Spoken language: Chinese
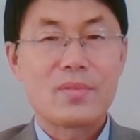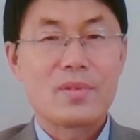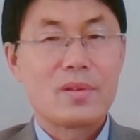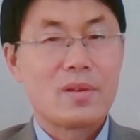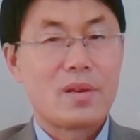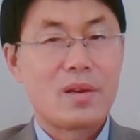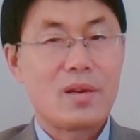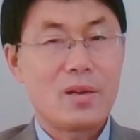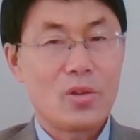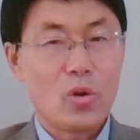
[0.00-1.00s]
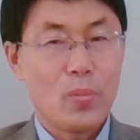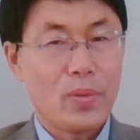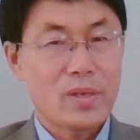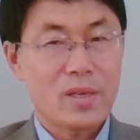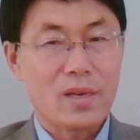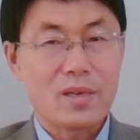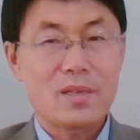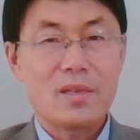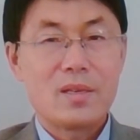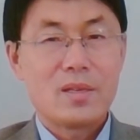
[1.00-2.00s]
而刘伯承
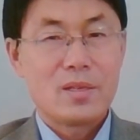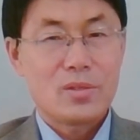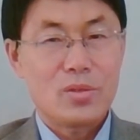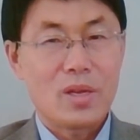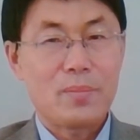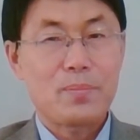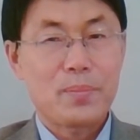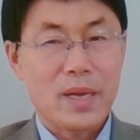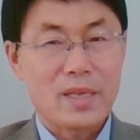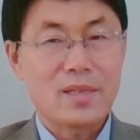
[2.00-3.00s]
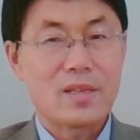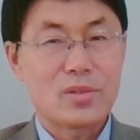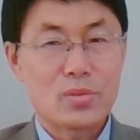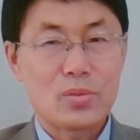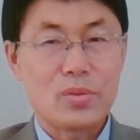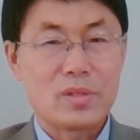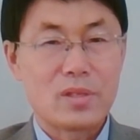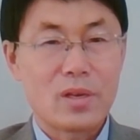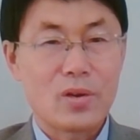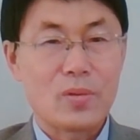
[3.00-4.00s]
居然排在了粟裕之
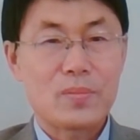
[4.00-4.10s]
后，